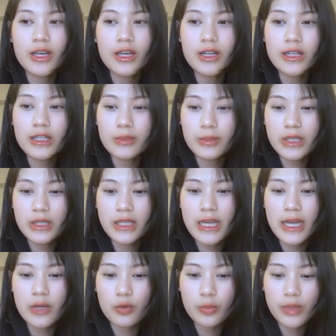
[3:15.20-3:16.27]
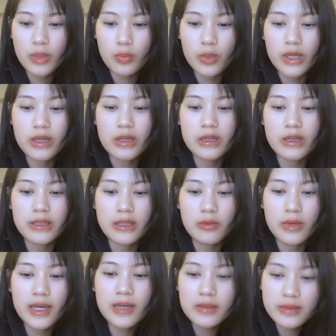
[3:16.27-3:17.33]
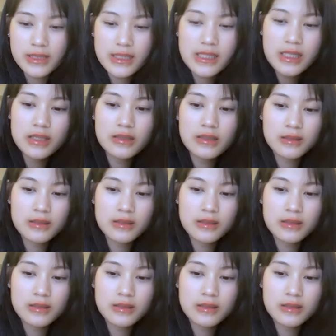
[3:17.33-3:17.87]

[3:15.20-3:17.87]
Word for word: ก็เลยไม่ได้ถ่ายรูปเก็บไว้เลย แต่ว่าที่จริง